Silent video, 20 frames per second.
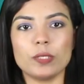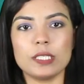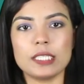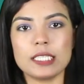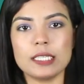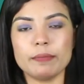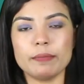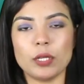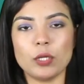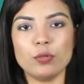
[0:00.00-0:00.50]

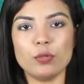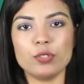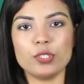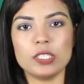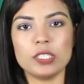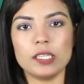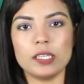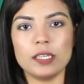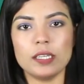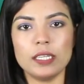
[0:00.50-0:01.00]
করেছে
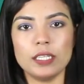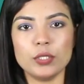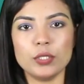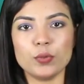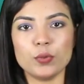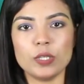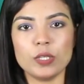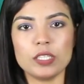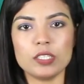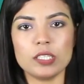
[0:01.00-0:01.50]
মালয়েশিয়া
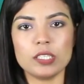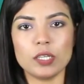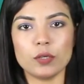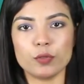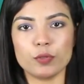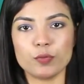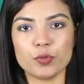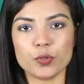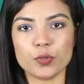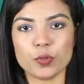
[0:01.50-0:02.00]
ইন্দোনেশিয়া
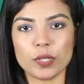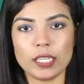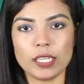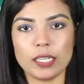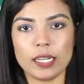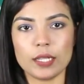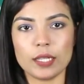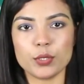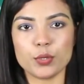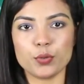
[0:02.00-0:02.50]
ও ব্রুনাই
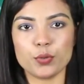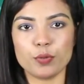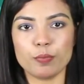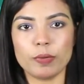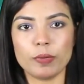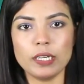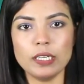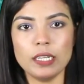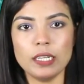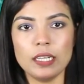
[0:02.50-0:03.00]
আজ
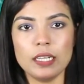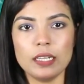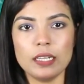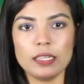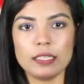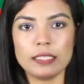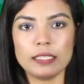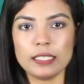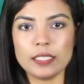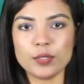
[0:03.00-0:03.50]
রোববার
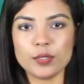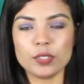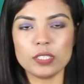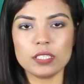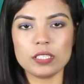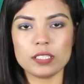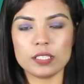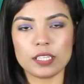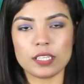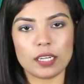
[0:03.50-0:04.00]
দেশ
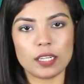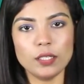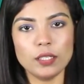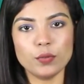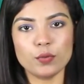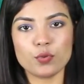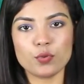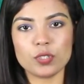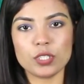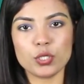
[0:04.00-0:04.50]
তিনটি জানায়
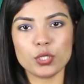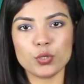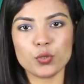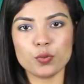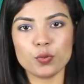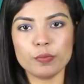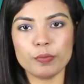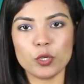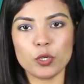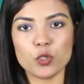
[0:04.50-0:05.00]
উনত্রিশ
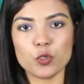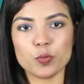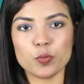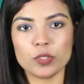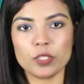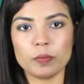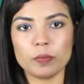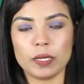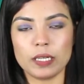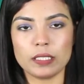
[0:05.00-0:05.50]
জুন
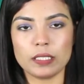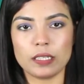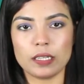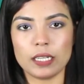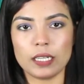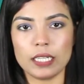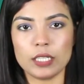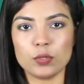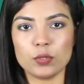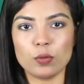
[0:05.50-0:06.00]
বৃহস্পতিবার
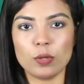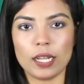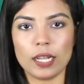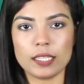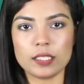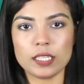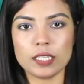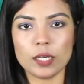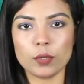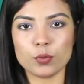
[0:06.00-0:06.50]
তারা ঈদুল
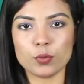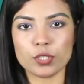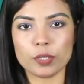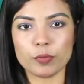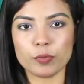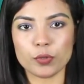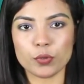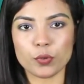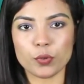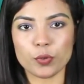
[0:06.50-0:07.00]
আজহা
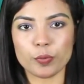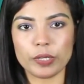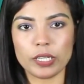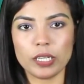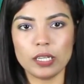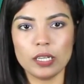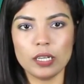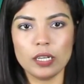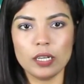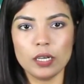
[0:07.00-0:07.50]
উদযাপন
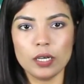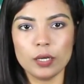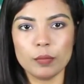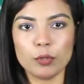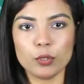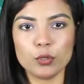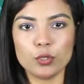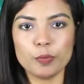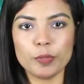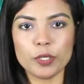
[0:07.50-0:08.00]
করবে
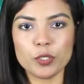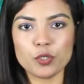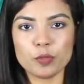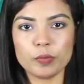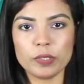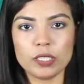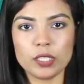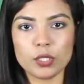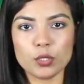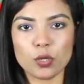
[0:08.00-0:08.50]

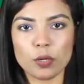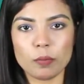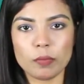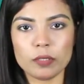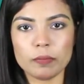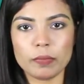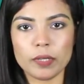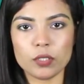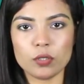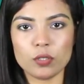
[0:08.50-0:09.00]
মধ্যপ্রাচ্যভিত্তিক
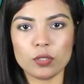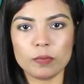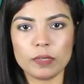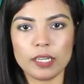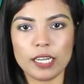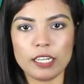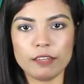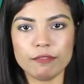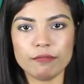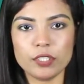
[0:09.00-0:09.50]
সংবাদ মাধ্যম
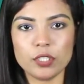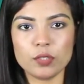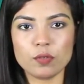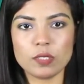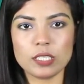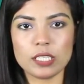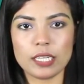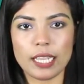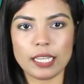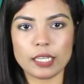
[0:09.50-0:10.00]
গালফ
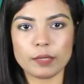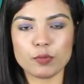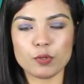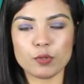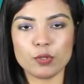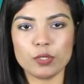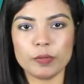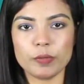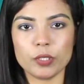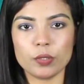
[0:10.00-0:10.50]
নিউজের এক
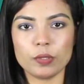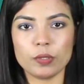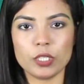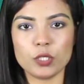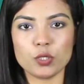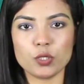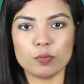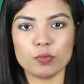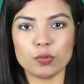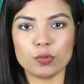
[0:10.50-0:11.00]
প্রতিবেদনে
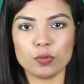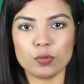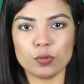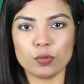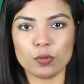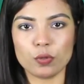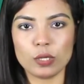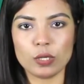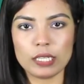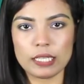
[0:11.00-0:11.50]
এইসব তথ্য
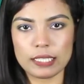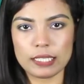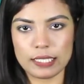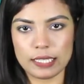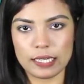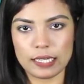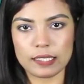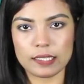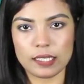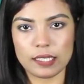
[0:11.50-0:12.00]

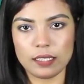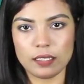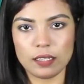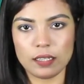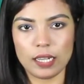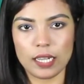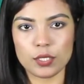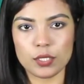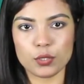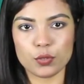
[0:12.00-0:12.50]
জানা যায়
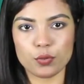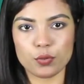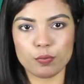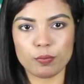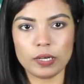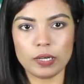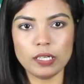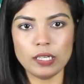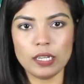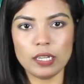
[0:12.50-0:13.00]
আজ
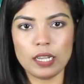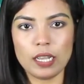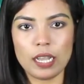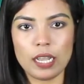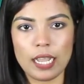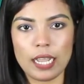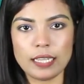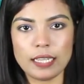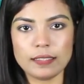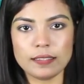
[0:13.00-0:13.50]
রোববার
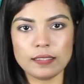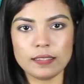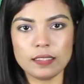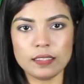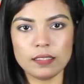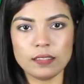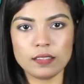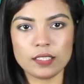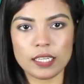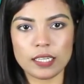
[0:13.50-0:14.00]

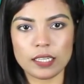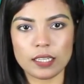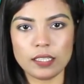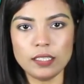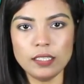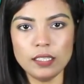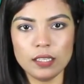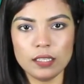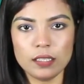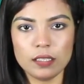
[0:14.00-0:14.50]
আইসি জানাই